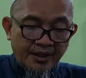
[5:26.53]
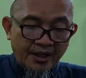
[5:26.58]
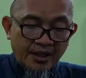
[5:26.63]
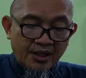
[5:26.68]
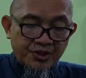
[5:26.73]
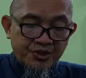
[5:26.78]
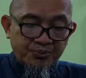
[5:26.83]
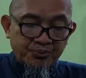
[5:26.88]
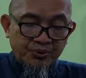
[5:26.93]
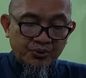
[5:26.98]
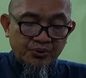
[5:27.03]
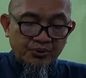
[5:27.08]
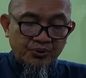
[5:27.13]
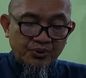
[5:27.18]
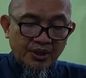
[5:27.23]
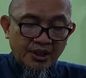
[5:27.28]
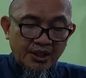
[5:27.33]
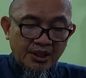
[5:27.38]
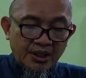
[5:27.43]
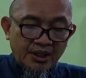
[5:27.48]
yang ke
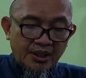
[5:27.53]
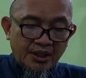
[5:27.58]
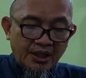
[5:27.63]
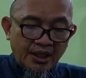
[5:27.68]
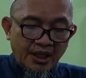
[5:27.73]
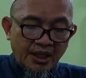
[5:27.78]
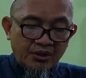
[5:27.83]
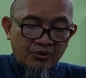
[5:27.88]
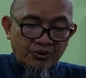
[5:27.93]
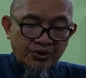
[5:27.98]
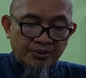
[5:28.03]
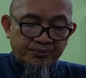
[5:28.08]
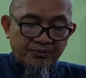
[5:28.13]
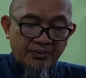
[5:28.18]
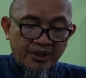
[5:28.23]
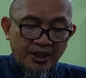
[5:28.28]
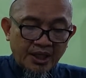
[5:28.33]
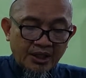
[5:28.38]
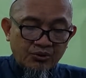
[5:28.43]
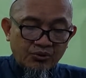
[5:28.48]
sepuluh, aku di,
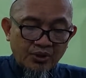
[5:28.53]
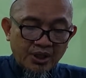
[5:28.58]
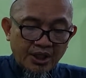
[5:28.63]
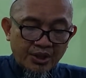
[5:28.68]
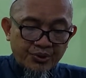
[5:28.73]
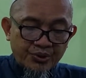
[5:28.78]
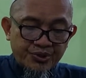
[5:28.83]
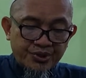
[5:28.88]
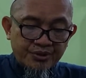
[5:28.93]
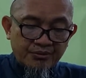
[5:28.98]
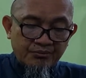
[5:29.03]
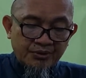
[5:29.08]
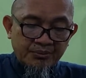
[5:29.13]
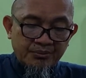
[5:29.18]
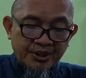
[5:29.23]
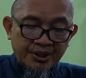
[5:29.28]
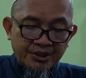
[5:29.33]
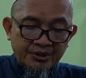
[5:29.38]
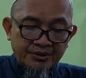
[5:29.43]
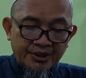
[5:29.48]
aku harus
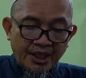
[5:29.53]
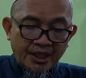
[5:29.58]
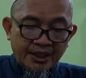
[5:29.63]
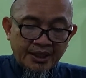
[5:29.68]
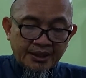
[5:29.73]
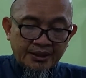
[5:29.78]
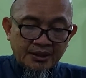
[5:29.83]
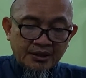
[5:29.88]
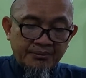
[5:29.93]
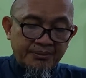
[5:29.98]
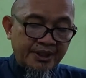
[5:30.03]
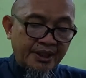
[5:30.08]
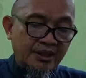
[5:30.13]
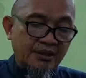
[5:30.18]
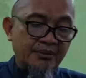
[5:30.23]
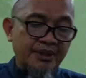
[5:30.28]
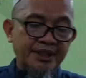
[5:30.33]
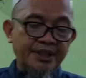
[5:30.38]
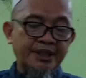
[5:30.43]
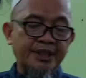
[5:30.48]
memerintahkan kepada
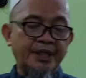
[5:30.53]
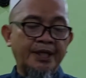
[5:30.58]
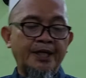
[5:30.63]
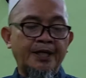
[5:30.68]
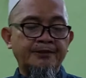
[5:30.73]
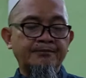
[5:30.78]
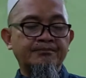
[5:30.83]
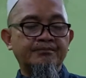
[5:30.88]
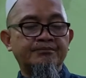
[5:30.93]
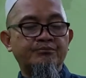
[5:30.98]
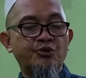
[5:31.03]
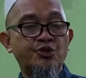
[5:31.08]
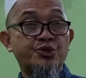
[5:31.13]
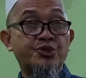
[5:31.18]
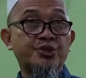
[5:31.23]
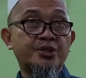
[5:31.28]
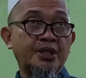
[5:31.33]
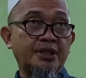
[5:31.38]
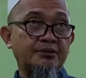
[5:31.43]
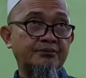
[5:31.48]
kebaikan
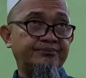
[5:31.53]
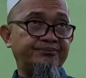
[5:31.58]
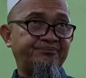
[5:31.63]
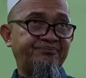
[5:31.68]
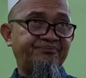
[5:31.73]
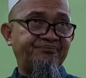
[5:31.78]
mishkat